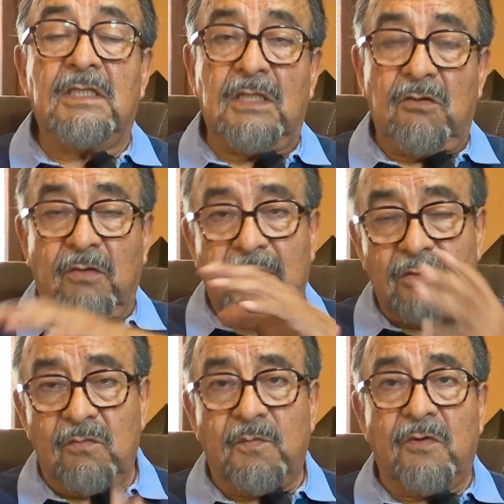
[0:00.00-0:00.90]
sino que
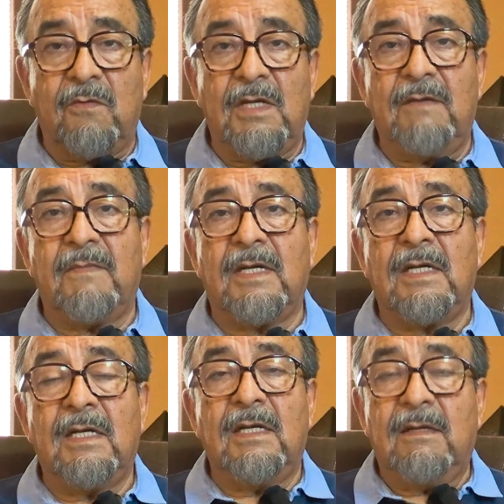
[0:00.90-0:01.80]
es un problema